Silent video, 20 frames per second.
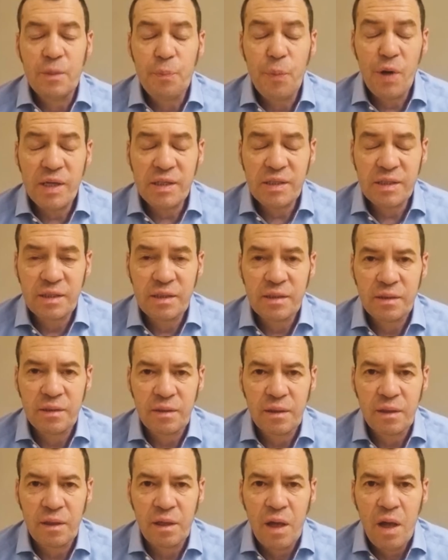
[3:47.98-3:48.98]
pues,
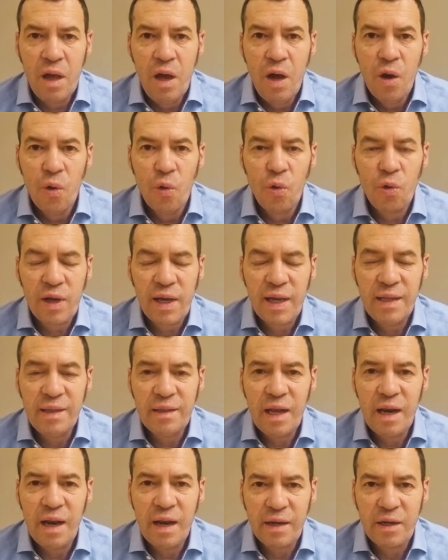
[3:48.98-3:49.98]

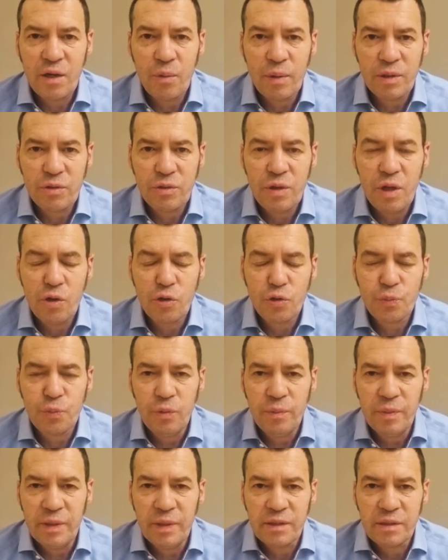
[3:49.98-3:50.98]
urgente la renovación en los
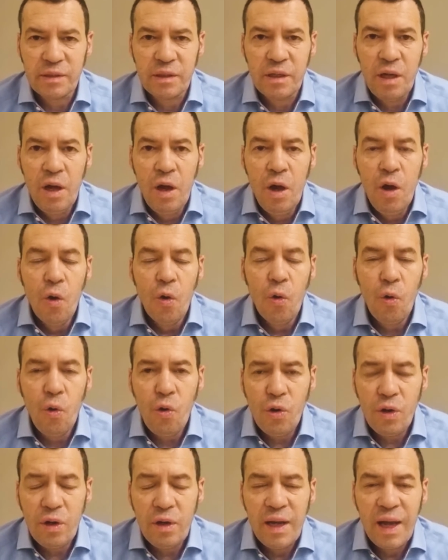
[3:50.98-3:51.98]
Pumas.
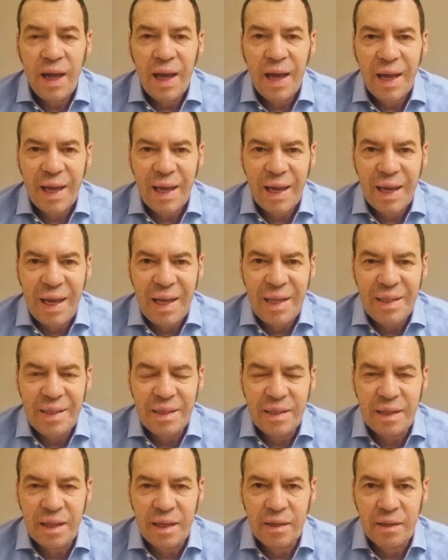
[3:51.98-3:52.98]

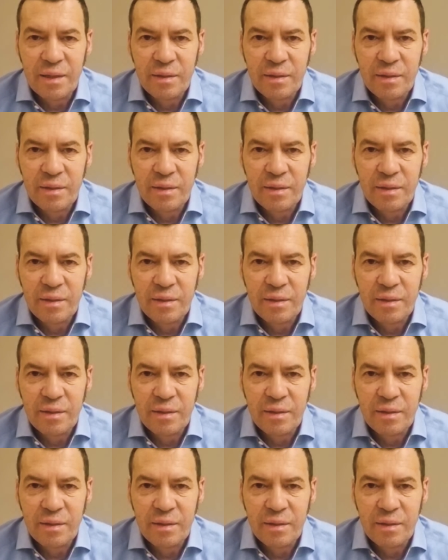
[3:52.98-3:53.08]
Urgente.